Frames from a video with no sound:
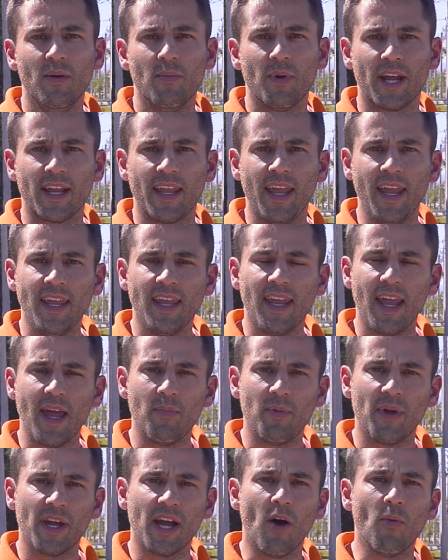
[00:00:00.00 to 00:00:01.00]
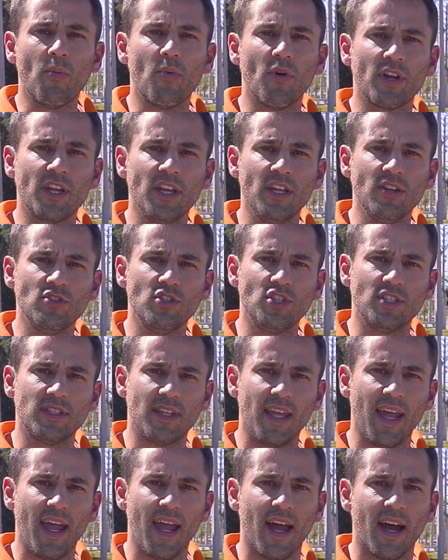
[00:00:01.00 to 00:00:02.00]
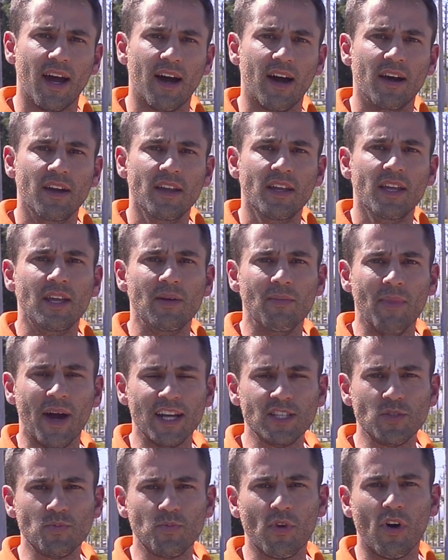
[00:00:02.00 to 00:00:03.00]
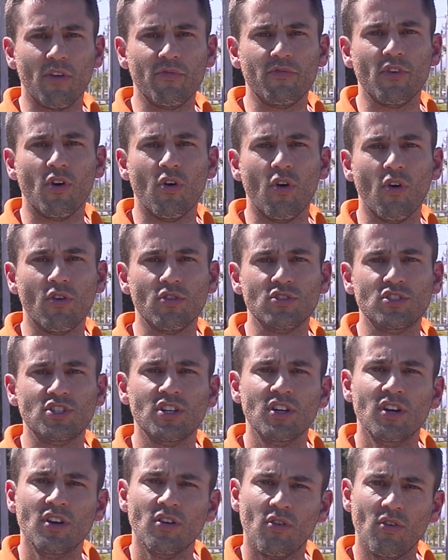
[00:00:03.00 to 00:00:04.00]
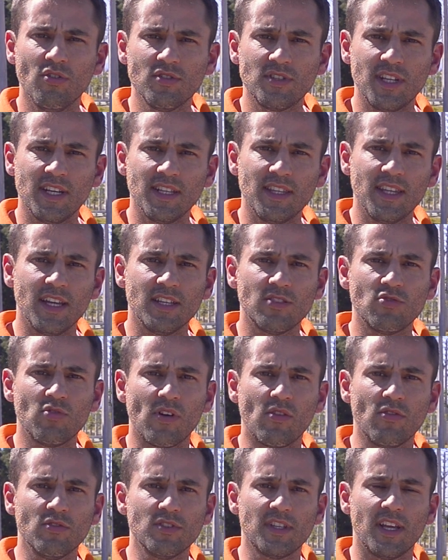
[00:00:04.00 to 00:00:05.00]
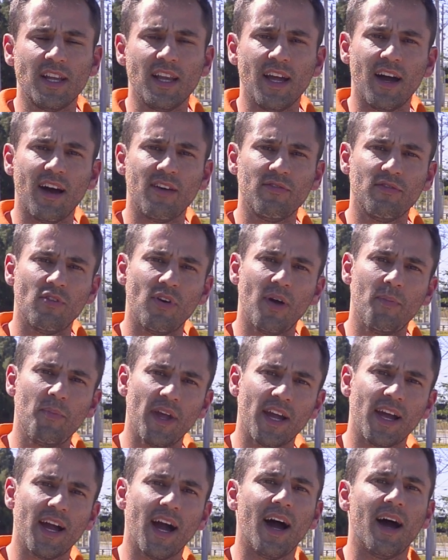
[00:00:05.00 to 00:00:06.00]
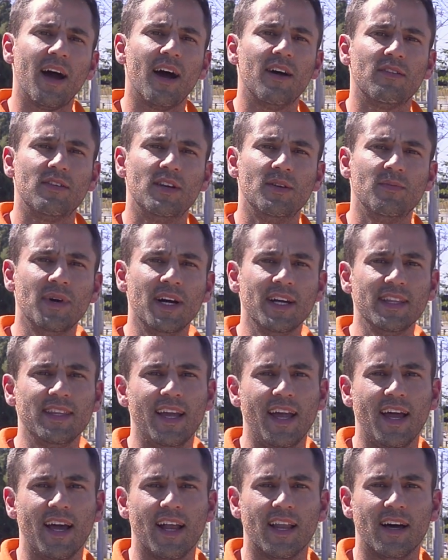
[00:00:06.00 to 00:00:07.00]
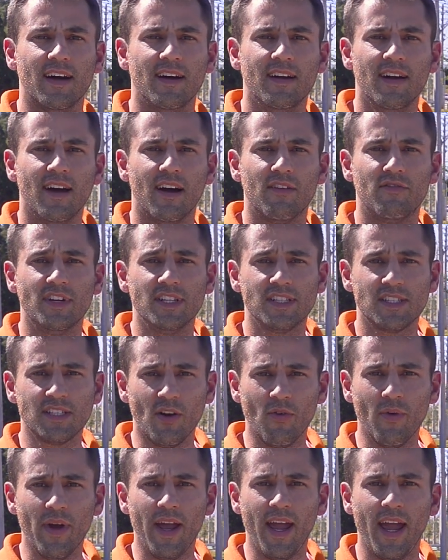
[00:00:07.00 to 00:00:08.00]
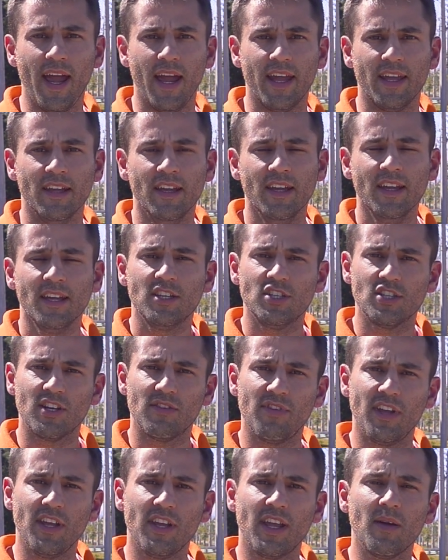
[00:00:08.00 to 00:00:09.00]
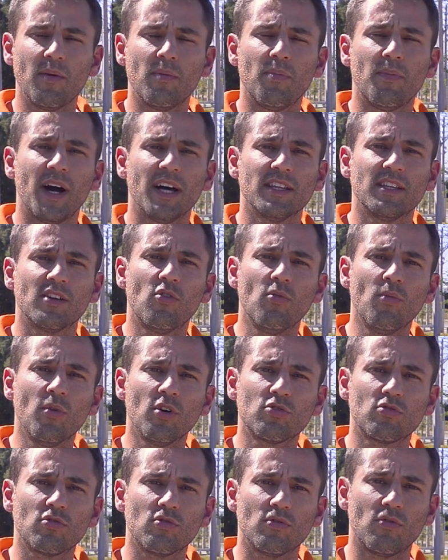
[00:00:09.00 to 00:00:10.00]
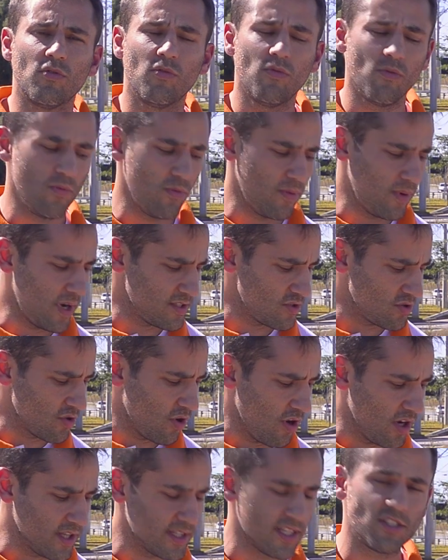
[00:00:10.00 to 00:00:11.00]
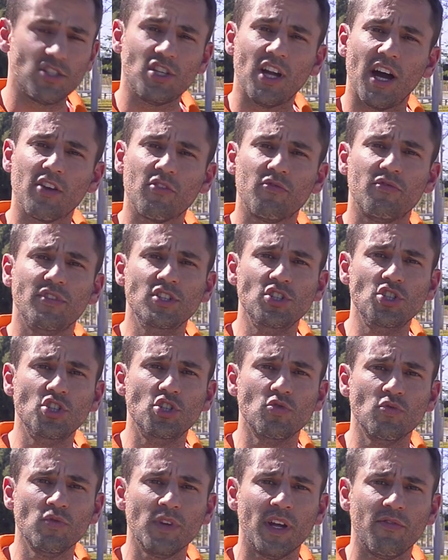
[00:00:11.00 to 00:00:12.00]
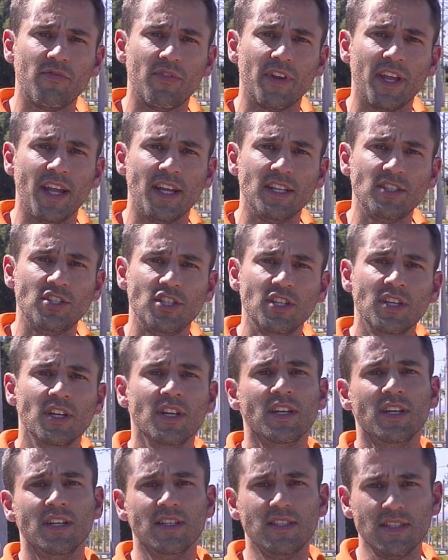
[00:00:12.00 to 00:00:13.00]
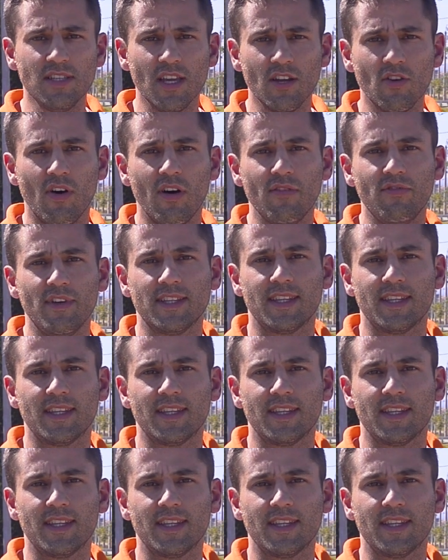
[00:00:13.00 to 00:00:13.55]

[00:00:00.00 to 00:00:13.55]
Para quem quer pegar um pouquinho de terra e mais pro off-road, com certeza o aconselhável é pegar a irmã dela, a versão R, que já vem equipada com, motor, com as rodas de aro 21 na frente e 19